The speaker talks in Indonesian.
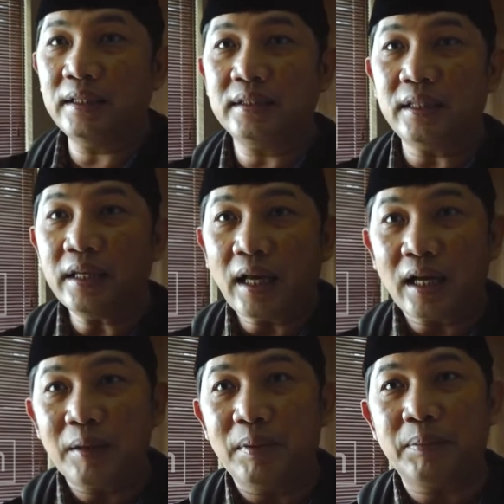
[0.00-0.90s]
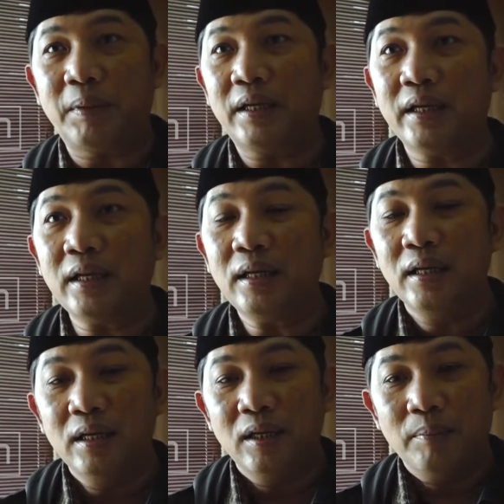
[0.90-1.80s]
listrik akibat panel
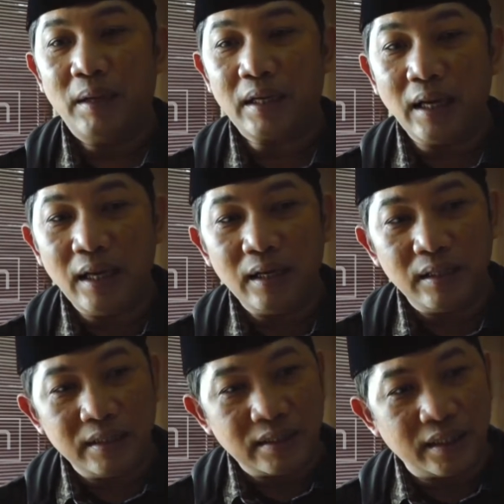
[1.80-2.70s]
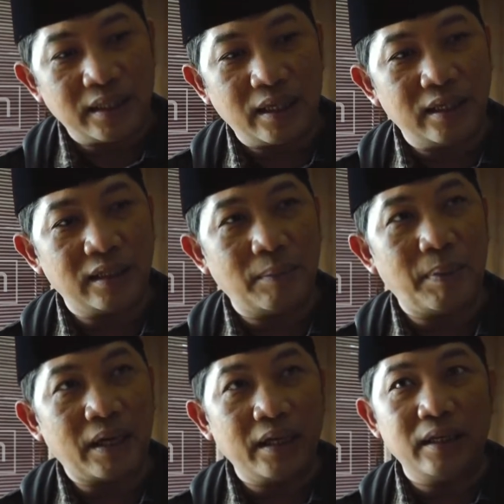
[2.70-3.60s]
maka listrik yang kita
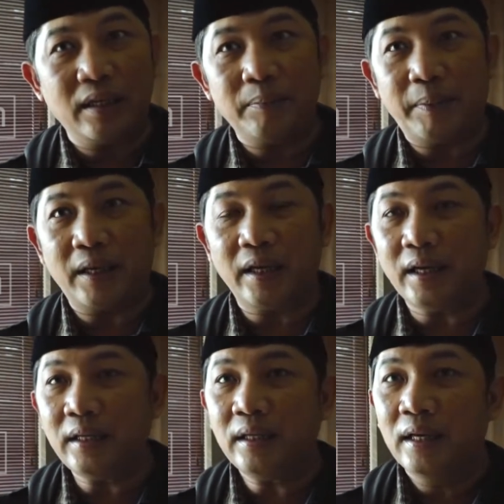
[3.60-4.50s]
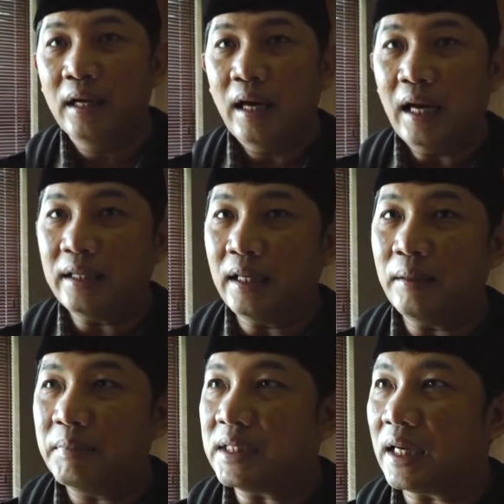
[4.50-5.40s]
pakai dari PLN
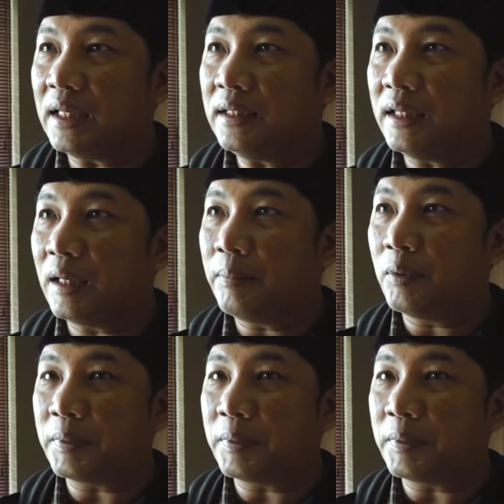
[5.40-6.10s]
hanya misalkan 30%.